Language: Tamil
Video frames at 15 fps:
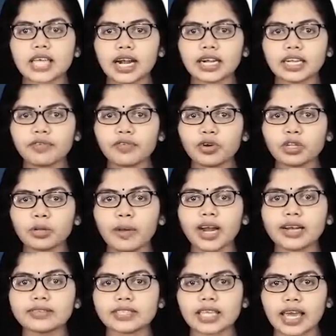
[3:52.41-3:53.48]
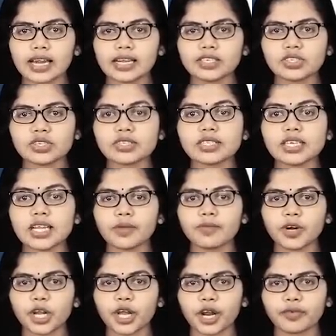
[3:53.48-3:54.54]
சட்டவிரோதமான செயல் என்று சீன
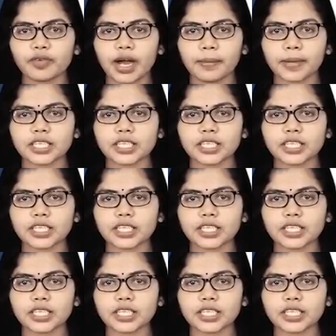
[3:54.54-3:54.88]
வெளியுறவு